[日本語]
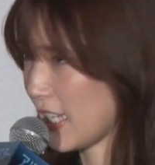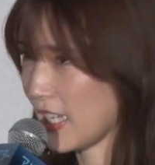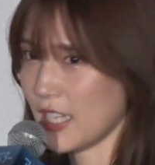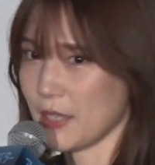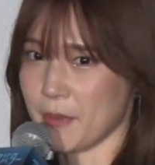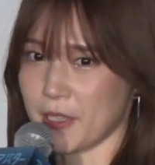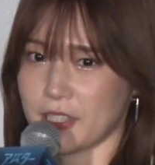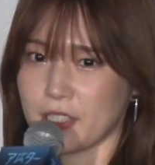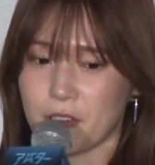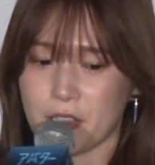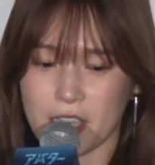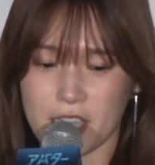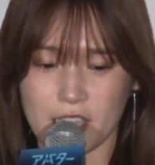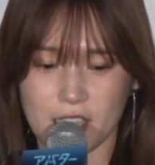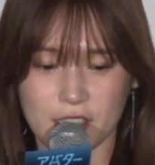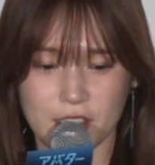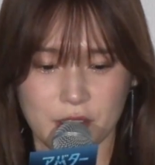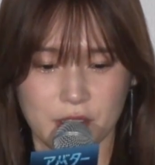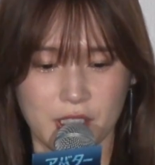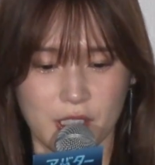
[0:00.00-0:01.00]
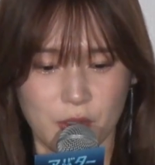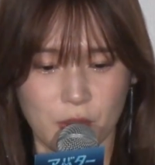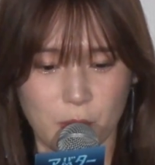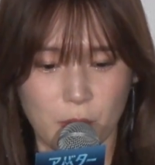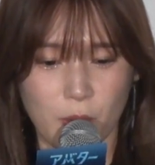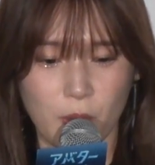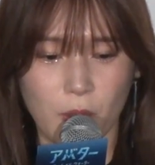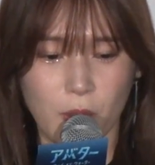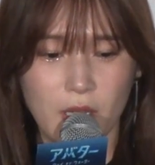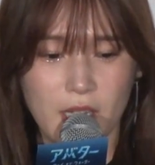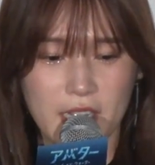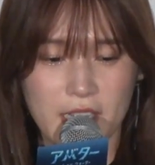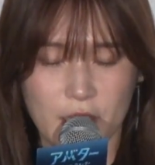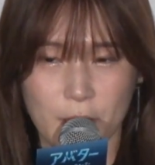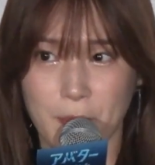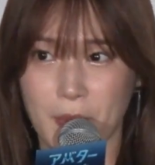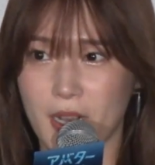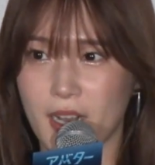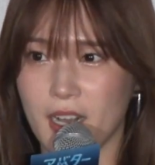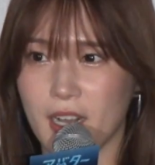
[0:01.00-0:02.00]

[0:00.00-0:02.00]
で決まったわけなんですけどもやっぱ